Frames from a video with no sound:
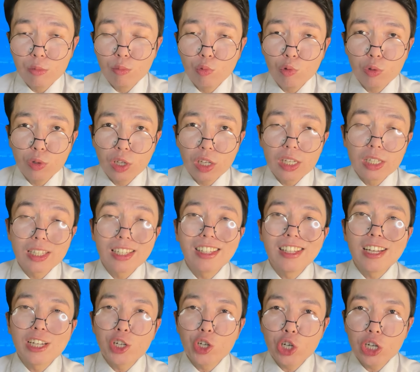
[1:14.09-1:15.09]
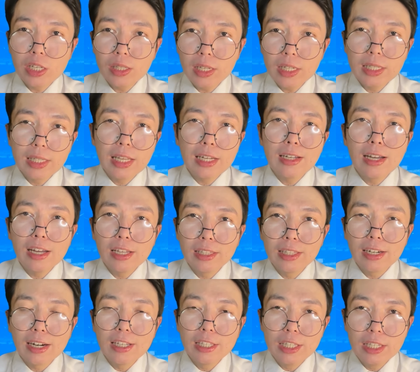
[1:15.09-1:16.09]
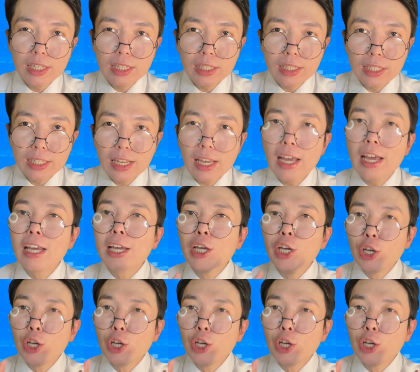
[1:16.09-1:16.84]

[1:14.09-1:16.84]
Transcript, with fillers: музыке сложилась такая традиция